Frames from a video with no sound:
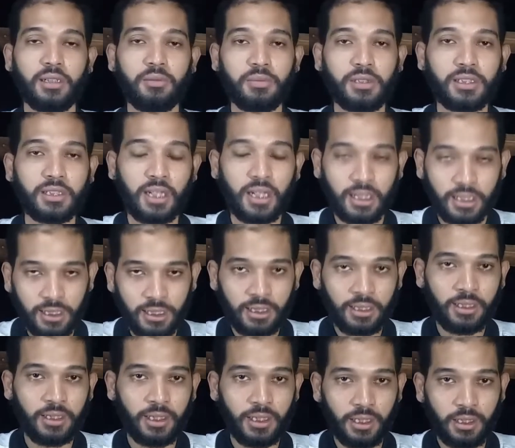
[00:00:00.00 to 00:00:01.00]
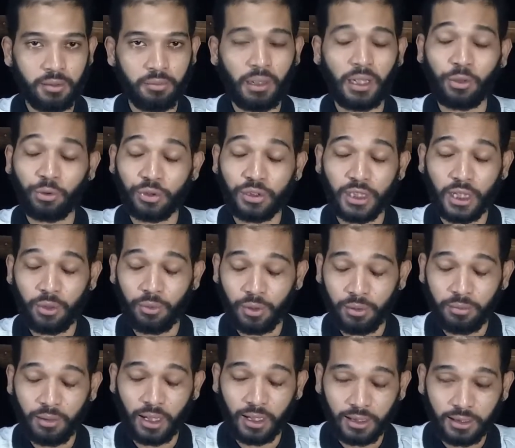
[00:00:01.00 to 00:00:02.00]
sama sekali dimanusiawi
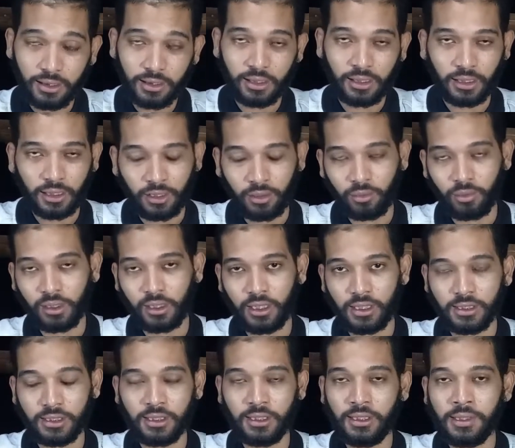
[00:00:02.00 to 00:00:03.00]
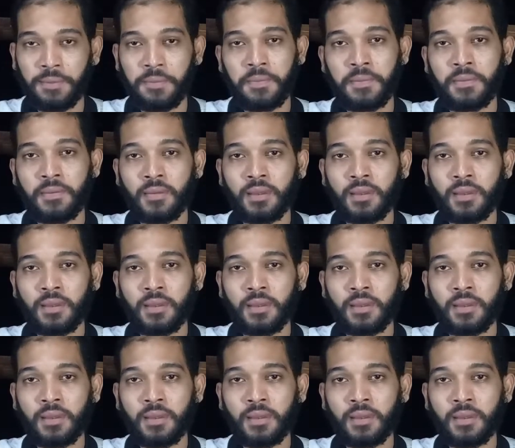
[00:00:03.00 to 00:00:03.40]
banget lah Edward Hart ini